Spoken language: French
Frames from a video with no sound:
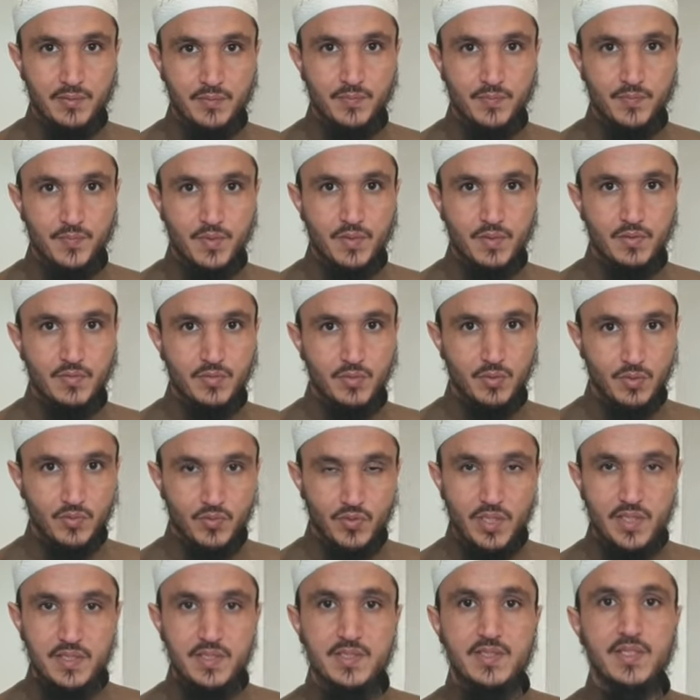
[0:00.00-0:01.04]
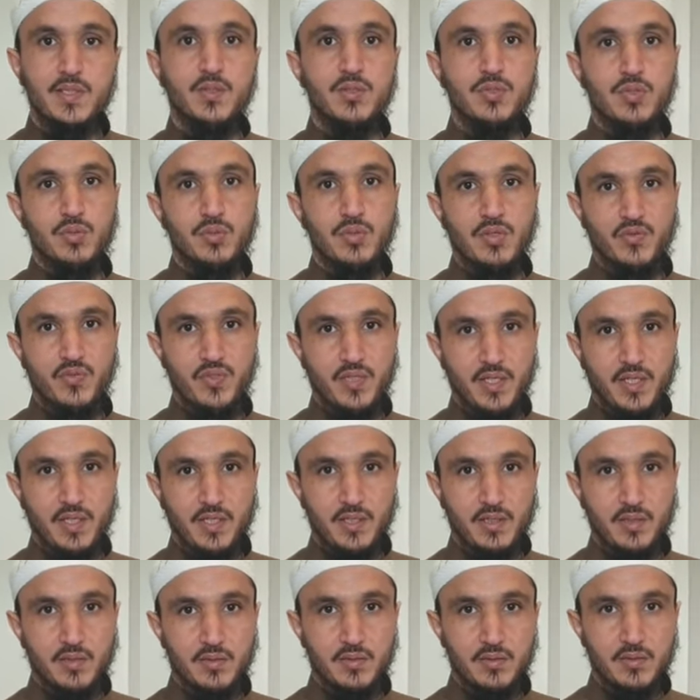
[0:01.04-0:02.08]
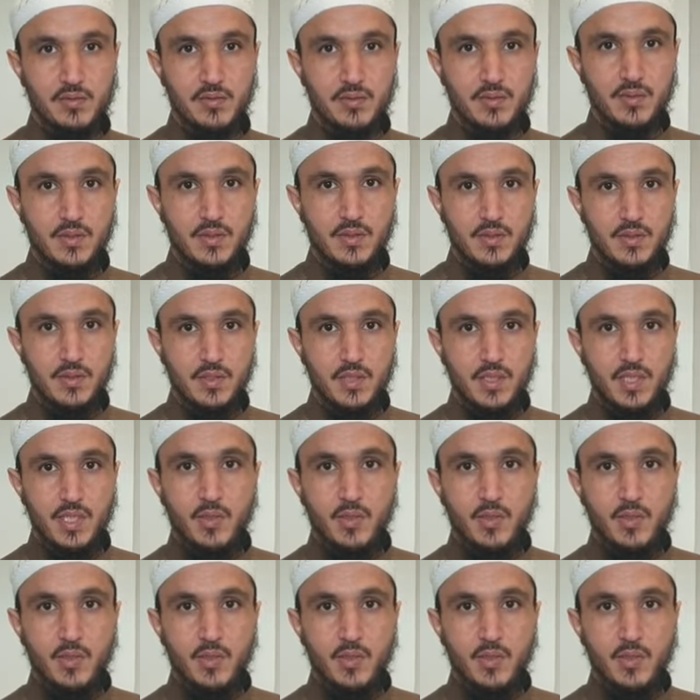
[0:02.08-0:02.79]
D'accord. Donc voilà, c'est ça que tu dois faire, Akhi. D'accord.